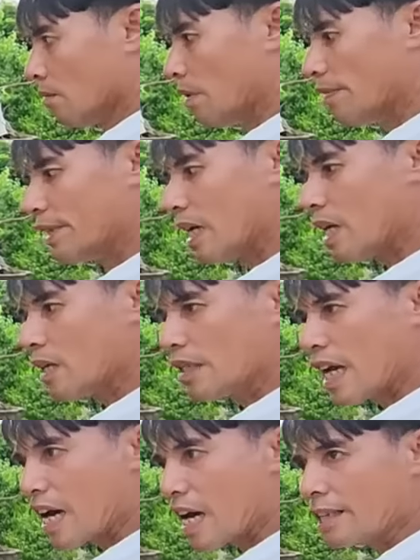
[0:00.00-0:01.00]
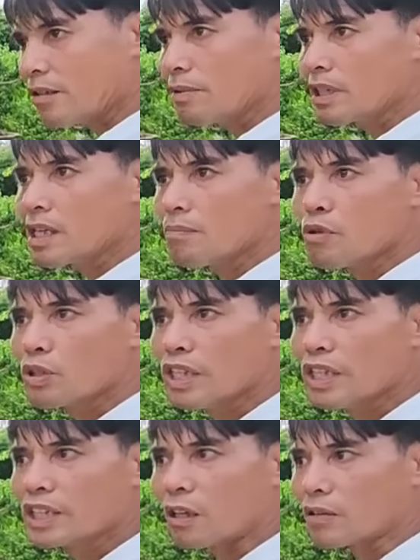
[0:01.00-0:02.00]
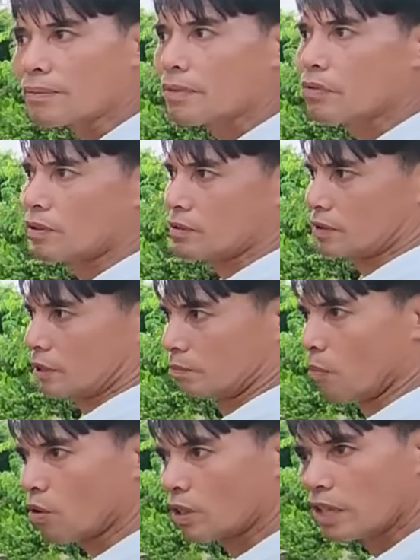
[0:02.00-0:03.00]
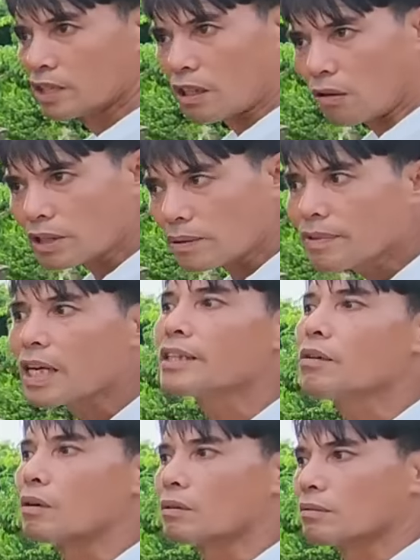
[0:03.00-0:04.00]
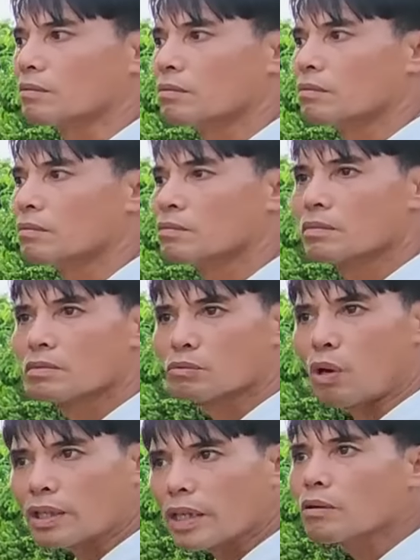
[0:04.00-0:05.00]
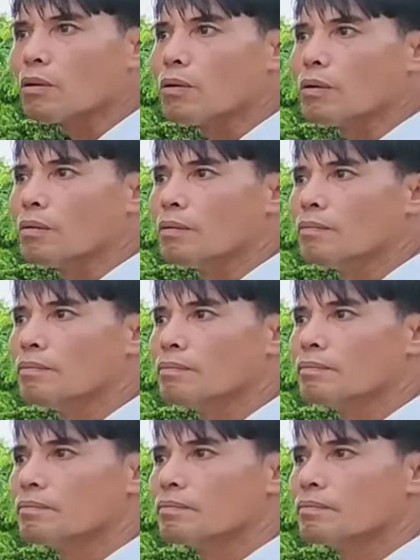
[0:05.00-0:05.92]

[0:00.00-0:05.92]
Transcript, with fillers: bởi vì nhà, anh lúc bây giờ 1.600 1.600 cây rồi toàn cây cổ à.